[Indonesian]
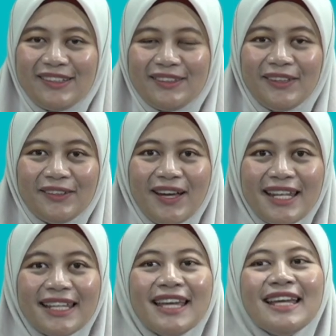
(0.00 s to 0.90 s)
Teman-teman,
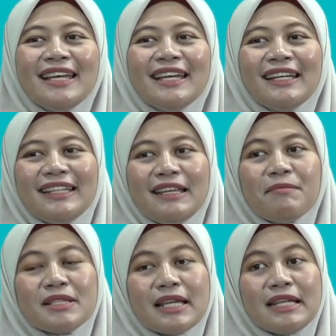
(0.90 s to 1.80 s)
ini
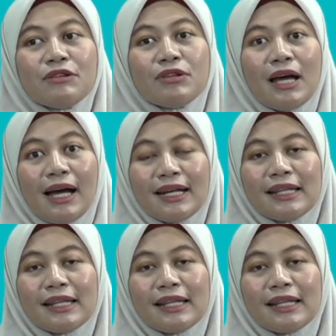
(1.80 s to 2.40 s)
bisa digunakan